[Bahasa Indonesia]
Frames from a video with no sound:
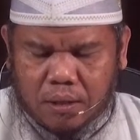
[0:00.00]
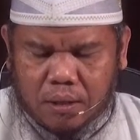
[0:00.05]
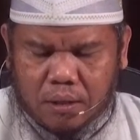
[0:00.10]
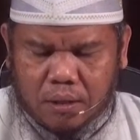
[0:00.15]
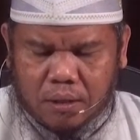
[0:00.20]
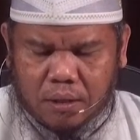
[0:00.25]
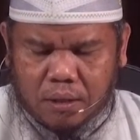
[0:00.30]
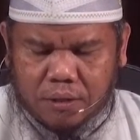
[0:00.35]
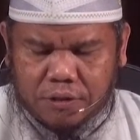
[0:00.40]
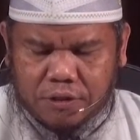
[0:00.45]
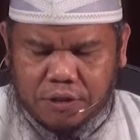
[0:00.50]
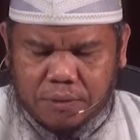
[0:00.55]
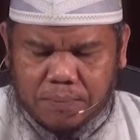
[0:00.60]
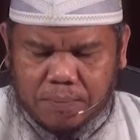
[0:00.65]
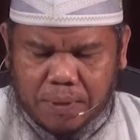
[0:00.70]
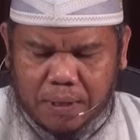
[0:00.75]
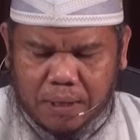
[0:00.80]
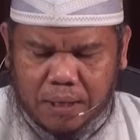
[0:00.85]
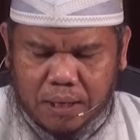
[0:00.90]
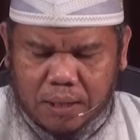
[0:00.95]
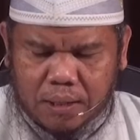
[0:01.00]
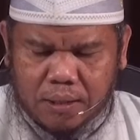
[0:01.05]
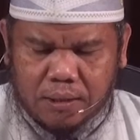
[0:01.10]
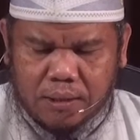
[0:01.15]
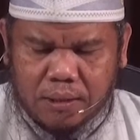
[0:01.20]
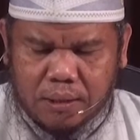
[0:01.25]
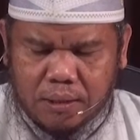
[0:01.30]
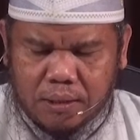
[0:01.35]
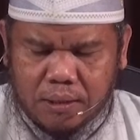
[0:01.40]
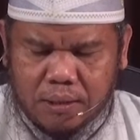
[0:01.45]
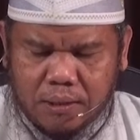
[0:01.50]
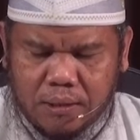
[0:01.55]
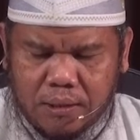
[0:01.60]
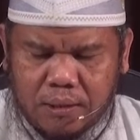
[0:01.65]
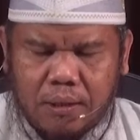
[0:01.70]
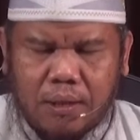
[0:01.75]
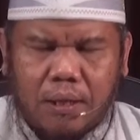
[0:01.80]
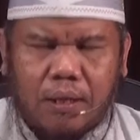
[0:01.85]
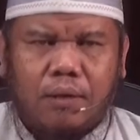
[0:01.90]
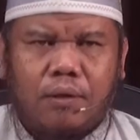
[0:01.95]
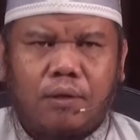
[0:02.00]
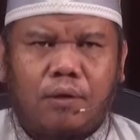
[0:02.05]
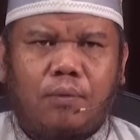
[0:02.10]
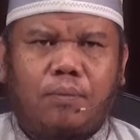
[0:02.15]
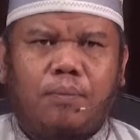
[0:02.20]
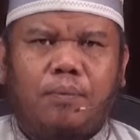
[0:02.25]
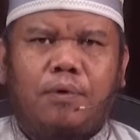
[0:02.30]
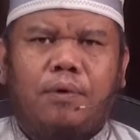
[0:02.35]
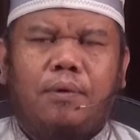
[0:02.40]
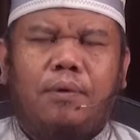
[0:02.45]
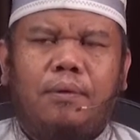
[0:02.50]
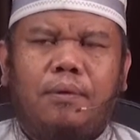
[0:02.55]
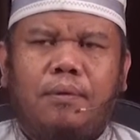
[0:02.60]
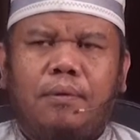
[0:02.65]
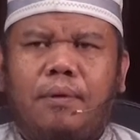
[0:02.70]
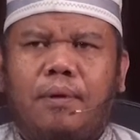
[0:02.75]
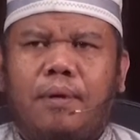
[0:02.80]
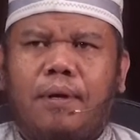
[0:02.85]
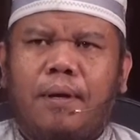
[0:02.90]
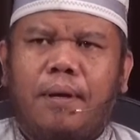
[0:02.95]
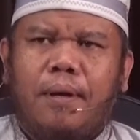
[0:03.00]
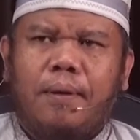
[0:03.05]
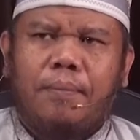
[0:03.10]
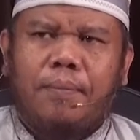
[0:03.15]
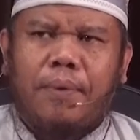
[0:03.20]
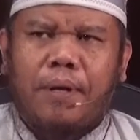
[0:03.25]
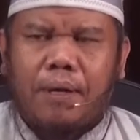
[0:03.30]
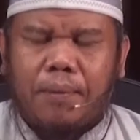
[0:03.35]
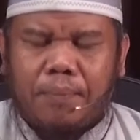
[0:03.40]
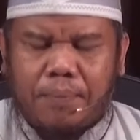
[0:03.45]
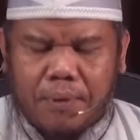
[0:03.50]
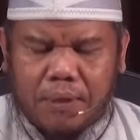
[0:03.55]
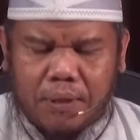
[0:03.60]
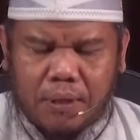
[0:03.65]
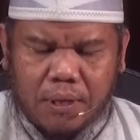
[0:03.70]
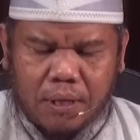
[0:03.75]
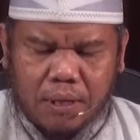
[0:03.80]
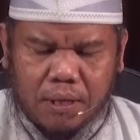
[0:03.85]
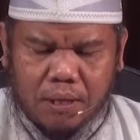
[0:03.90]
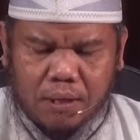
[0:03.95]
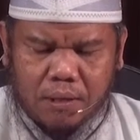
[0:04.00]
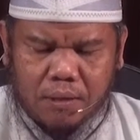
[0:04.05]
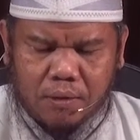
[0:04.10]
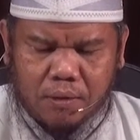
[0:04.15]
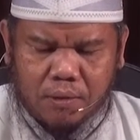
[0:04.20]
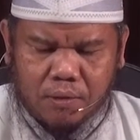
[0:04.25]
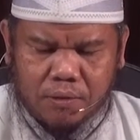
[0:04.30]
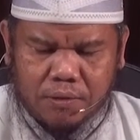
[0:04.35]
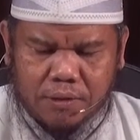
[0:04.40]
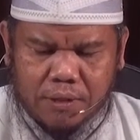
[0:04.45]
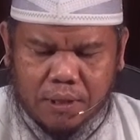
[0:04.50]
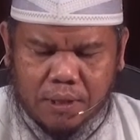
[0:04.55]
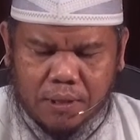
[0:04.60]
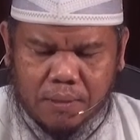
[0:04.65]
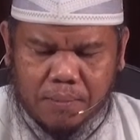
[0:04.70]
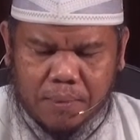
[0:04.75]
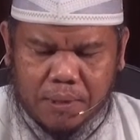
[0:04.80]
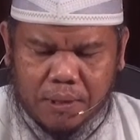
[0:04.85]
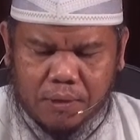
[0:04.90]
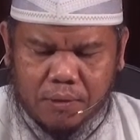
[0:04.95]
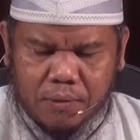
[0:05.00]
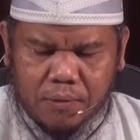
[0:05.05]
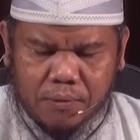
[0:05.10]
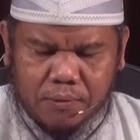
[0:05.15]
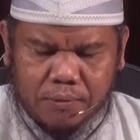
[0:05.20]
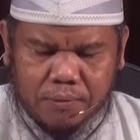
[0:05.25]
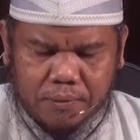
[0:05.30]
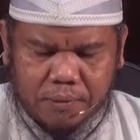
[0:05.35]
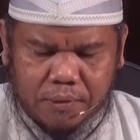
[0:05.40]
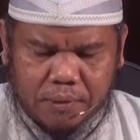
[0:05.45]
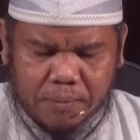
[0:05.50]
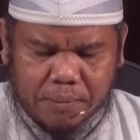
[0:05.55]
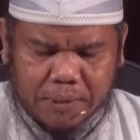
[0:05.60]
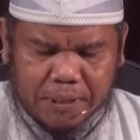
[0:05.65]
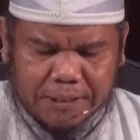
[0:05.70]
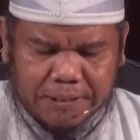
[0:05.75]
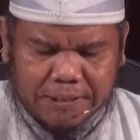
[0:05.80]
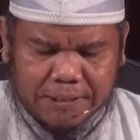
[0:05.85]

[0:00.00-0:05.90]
uh, Cipaganti ataupun para pendengar Radio Roja Bandung di mana